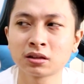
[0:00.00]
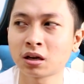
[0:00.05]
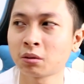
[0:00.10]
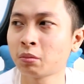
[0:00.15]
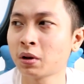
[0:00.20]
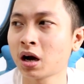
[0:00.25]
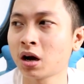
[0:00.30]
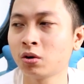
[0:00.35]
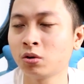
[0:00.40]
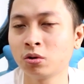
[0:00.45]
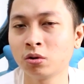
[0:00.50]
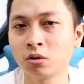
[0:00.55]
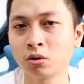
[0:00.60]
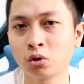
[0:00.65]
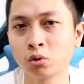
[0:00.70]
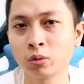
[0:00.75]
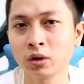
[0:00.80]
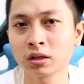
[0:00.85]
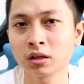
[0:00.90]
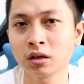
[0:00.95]
trabaho
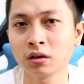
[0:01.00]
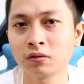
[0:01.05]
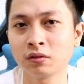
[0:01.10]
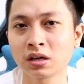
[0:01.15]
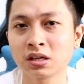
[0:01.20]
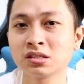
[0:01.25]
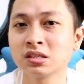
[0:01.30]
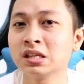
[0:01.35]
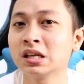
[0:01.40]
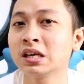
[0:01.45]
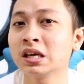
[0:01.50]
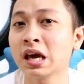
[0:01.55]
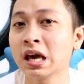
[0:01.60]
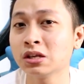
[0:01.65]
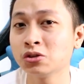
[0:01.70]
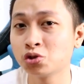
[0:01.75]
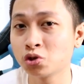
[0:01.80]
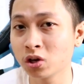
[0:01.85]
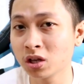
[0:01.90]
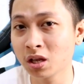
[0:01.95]
or whatever kasi nag
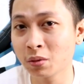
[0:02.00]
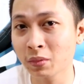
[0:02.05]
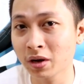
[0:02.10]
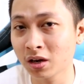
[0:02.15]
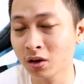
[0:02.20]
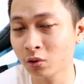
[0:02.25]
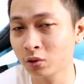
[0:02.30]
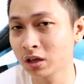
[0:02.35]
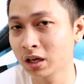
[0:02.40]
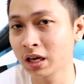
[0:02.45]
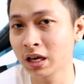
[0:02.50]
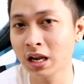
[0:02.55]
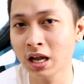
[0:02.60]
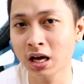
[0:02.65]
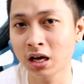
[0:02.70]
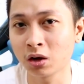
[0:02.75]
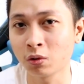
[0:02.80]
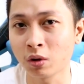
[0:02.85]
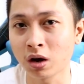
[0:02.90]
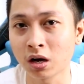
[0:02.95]
enjoy naman ako ng
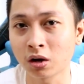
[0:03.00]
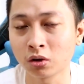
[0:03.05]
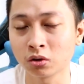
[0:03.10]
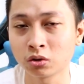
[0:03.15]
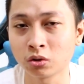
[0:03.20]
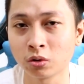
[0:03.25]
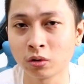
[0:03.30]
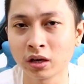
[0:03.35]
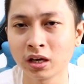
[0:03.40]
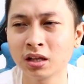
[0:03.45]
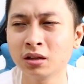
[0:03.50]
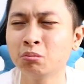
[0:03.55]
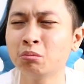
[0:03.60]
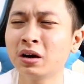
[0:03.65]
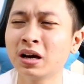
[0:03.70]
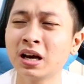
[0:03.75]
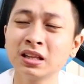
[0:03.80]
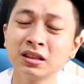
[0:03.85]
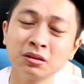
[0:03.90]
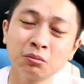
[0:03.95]
ginagawa ko to and
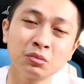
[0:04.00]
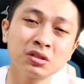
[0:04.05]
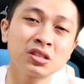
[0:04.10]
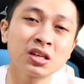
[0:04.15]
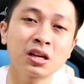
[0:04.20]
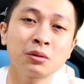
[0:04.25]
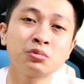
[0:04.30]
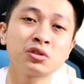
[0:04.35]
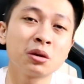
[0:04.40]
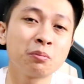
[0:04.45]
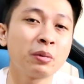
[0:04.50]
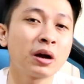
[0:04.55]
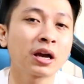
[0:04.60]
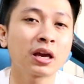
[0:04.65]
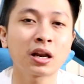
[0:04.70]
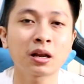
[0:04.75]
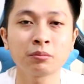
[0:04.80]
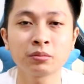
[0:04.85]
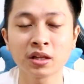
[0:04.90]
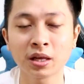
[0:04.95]
magand- masarap sa
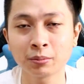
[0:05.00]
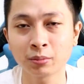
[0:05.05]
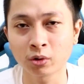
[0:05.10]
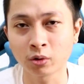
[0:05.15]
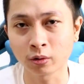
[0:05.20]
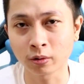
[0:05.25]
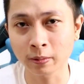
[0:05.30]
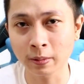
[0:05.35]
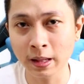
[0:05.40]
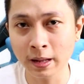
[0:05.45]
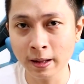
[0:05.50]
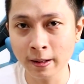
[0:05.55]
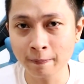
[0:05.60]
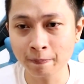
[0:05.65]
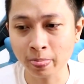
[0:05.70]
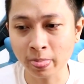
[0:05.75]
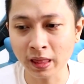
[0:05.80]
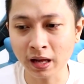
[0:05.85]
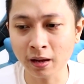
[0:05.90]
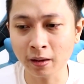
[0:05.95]
pakiramdam ko
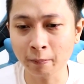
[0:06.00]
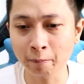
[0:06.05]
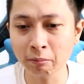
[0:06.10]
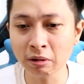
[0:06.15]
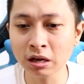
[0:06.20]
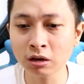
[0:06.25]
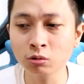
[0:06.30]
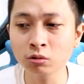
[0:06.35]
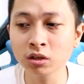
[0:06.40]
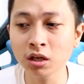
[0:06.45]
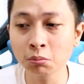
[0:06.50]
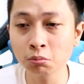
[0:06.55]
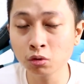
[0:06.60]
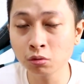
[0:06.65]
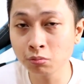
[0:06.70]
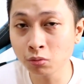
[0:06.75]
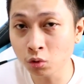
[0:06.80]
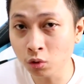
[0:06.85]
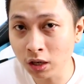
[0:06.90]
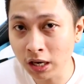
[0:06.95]
na merong
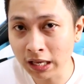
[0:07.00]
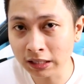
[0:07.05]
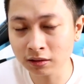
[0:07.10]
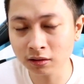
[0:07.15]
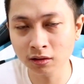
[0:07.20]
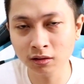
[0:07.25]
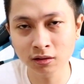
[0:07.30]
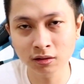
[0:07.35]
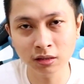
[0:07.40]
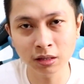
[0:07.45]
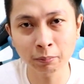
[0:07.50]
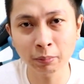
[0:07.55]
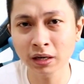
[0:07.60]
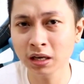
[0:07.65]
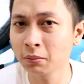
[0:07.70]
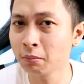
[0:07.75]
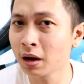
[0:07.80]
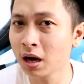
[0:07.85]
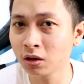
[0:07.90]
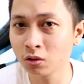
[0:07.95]
namumulat na
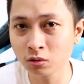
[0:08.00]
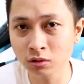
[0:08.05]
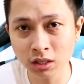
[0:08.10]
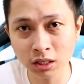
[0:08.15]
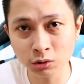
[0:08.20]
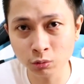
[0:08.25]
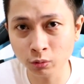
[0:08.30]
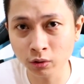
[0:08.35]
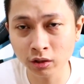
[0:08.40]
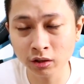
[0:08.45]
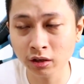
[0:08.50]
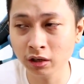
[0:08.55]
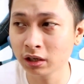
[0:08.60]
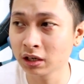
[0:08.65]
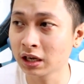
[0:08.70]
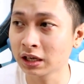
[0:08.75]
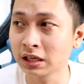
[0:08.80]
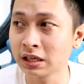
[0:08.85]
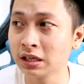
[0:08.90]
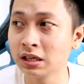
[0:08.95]
panibagong networker
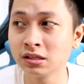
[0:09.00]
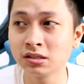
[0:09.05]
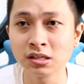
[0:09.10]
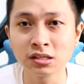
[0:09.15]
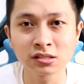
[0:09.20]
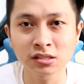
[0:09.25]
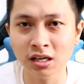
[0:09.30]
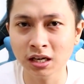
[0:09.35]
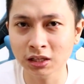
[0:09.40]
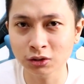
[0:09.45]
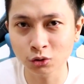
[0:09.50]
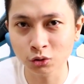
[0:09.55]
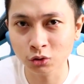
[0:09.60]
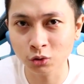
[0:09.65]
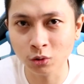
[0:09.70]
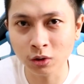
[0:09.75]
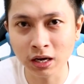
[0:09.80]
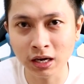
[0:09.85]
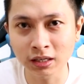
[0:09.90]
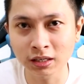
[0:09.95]
nagigising sa
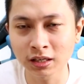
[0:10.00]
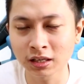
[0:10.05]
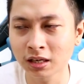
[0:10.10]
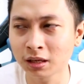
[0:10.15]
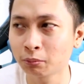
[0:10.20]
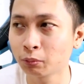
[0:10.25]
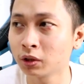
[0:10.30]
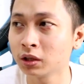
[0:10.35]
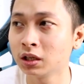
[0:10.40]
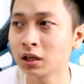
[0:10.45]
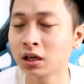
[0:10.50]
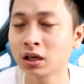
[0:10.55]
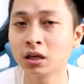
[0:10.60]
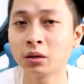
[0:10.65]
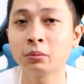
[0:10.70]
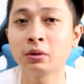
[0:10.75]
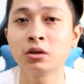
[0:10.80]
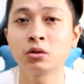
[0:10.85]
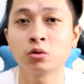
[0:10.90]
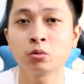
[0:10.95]
katotohanan na pwede ka
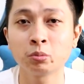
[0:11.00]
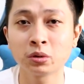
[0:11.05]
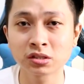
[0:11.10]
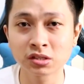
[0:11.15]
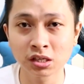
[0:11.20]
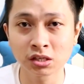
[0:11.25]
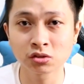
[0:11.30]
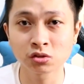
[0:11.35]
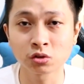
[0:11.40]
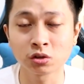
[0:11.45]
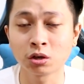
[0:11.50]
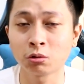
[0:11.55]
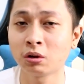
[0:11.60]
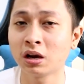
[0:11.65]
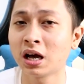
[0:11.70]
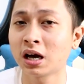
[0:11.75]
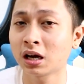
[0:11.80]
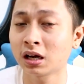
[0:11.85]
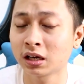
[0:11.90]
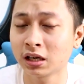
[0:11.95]
naman umasenso na
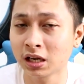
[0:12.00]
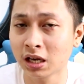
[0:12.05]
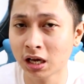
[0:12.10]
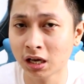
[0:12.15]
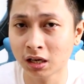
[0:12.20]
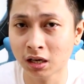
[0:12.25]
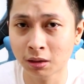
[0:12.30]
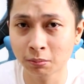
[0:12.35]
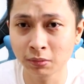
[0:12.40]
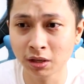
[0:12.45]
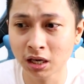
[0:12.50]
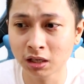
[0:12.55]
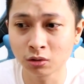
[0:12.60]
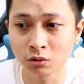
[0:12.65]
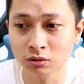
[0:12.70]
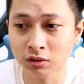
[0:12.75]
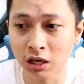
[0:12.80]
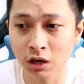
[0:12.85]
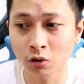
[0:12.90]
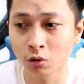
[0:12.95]
wala kang
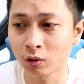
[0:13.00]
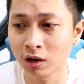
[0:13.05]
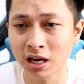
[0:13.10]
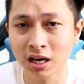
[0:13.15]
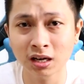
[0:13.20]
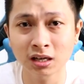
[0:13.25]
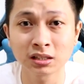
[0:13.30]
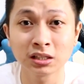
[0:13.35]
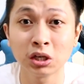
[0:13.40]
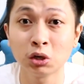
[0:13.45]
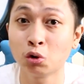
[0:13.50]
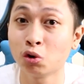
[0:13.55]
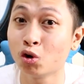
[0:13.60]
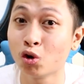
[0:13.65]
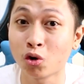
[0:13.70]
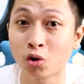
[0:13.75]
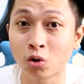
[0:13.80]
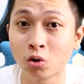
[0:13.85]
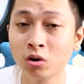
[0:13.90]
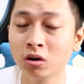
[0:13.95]
inaagrabyadong tao, wala kang
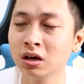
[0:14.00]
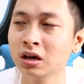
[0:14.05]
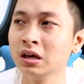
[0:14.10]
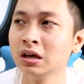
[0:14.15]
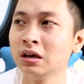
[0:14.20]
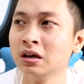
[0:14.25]
niloloko